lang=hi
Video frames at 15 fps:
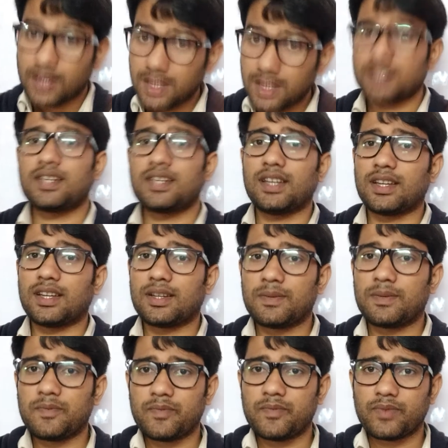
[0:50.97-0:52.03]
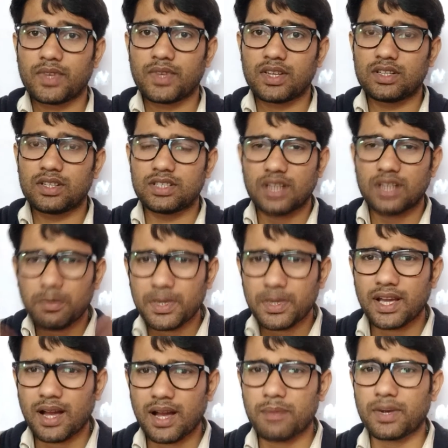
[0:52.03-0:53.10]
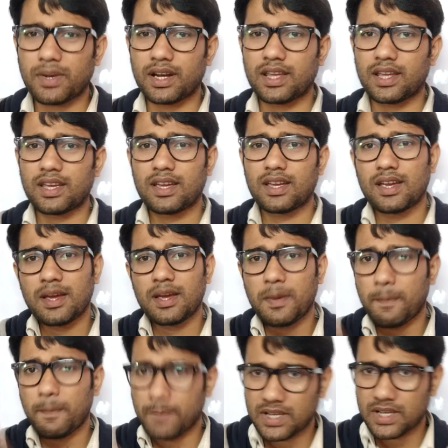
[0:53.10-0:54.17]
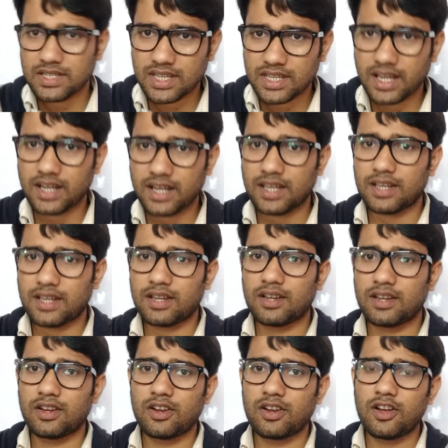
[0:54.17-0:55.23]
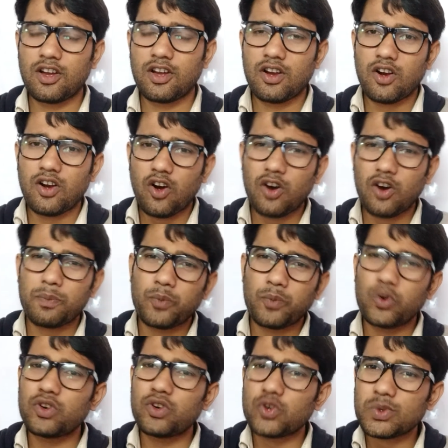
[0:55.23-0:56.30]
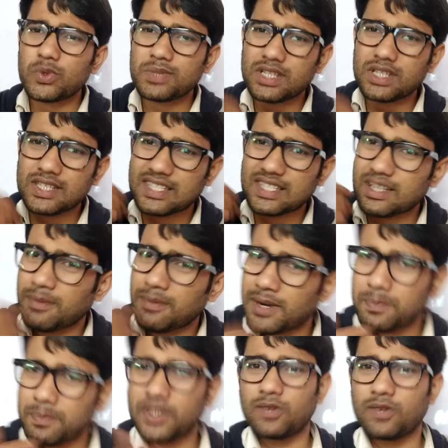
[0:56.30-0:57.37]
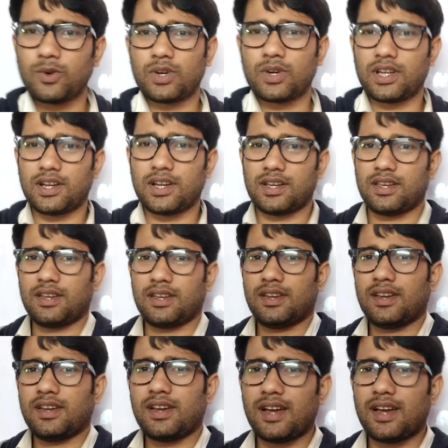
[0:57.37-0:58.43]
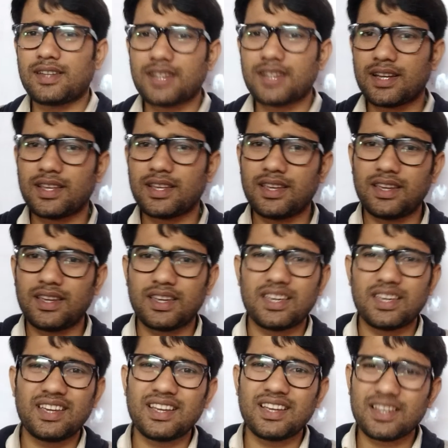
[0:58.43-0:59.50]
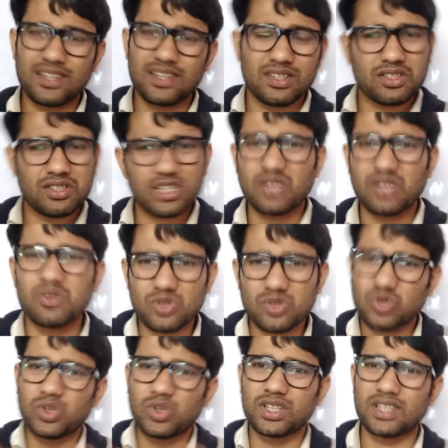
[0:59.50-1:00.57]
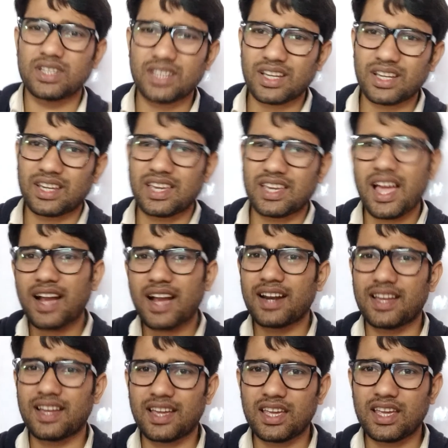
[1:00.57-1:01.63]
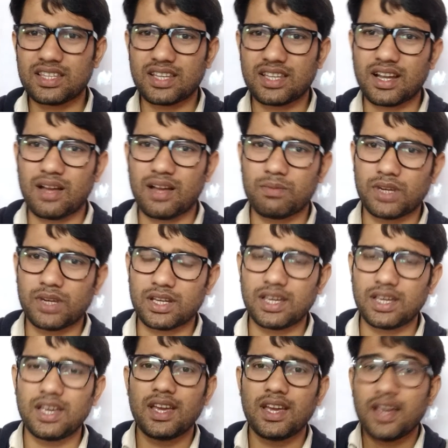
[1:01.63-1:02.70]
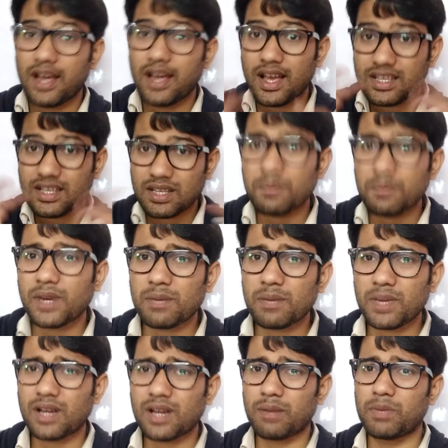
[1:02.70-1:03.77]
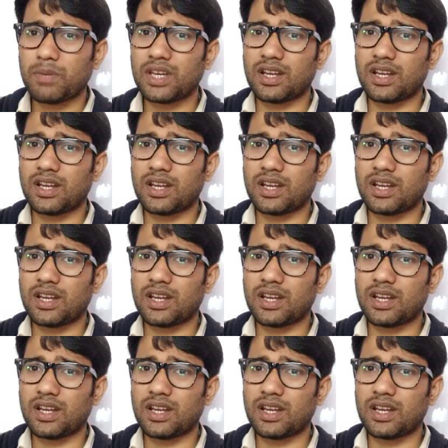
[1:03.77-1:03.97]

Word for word: इसलिए जब भी काम करें मन से करें और पूर्ण रूप से समर्पित होकर करें ऐसा नहीं कि चलो छोड़ दे दें क्या करेंगे ऐसा काम करके ऐसा मन में कभी